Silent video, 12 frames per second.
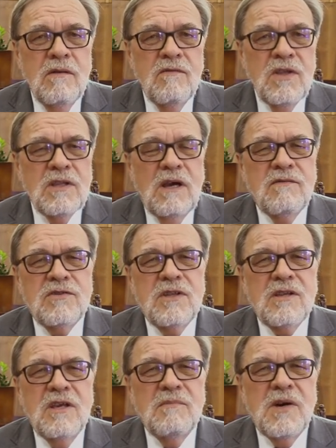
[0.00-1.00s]
Witam
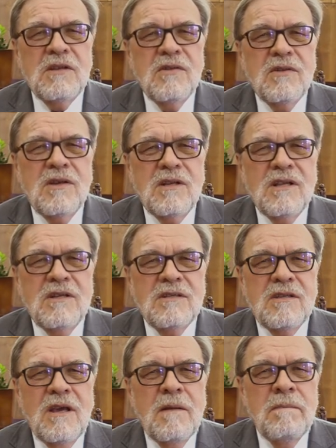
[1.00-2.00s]
wszystkich bardzo
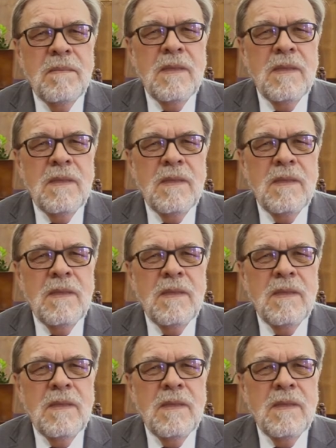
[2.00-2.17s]
serdecznie